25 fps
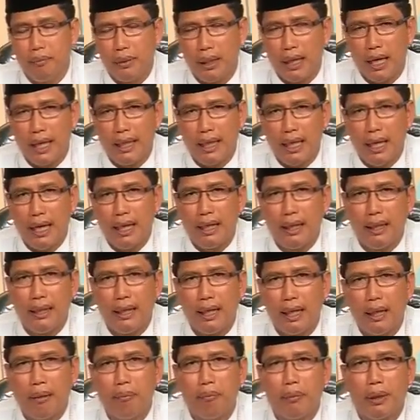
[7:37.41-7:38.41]
pengayaan
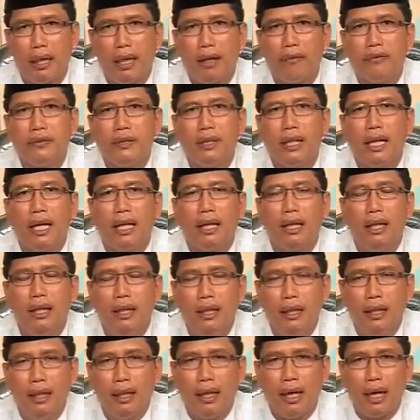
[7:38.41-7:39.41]
dalam penafsiran
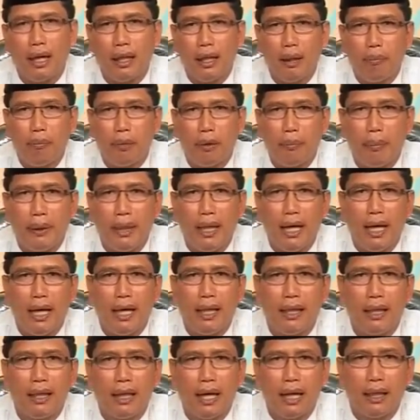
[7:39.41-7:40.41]
karena
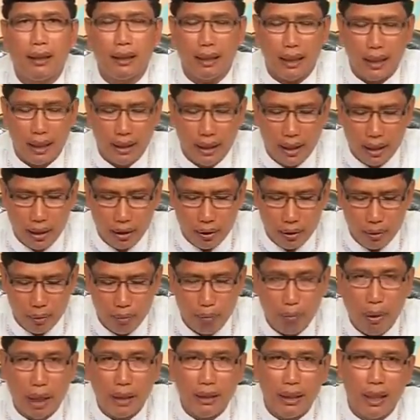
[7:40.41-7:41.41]
perbedaan kata yang
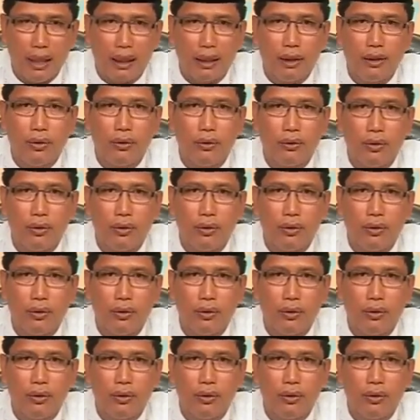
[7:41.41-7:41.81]
banyak itu.